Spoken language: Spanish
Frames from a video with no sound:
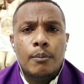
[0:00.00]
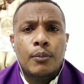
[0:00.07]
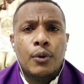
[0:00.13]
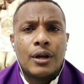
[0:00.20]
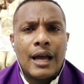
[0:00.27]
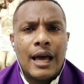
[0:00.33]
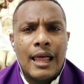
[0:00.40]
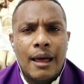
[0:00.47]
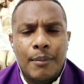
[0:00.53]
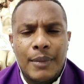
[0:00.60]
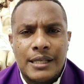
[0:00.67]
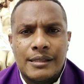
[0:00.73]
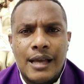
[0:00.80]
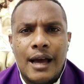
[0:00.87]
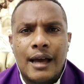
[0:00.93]
por cada
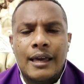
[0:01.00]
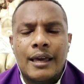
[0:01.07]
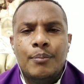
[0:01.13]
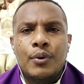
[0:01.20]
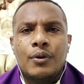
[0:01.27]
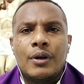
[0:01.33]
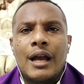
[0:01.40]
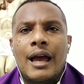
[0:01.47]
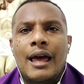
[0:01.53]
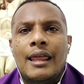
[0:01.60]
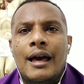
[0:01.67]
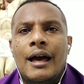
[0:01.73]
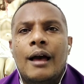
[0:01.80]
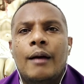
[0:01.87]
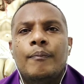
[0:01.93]
mensaje, por
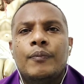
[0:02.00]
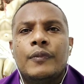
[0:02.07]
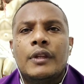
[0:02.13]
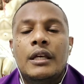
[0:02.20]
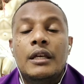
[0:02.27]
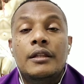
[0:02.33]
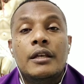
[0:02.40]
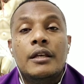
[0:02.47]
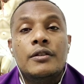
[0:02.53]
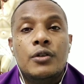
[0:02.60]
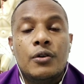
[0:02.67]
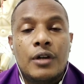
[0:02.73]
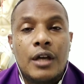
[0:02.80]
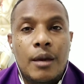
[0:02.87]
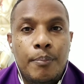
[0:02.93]
cada
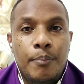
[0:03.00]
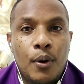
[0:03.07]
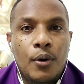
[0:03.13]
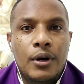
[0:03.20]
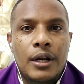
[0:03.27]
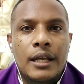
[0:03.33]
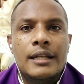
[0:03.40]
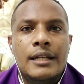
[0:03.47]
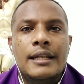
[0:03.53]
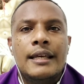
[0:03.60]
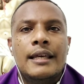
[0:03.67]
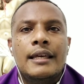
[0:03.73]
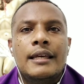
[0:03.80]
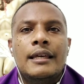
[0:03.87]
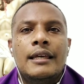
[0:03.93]
intención que ponen
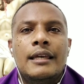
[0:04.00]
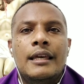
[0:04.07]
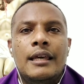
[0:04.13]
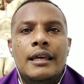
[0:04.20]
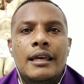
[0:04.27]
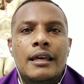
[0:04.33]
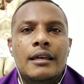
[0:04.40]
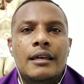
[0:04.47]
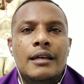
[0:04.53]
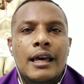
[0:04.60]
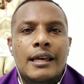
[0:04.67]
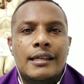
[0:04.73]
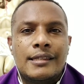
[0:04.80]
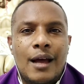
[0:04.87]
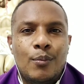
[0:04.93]
y
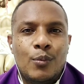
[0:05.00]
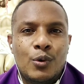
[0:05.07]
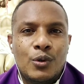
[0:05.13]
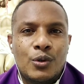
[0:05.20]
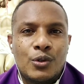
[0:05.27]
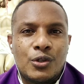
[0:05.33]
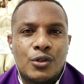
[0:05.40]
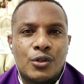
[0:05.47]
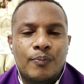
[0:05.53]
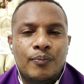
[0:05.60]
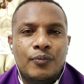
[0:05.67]
estamos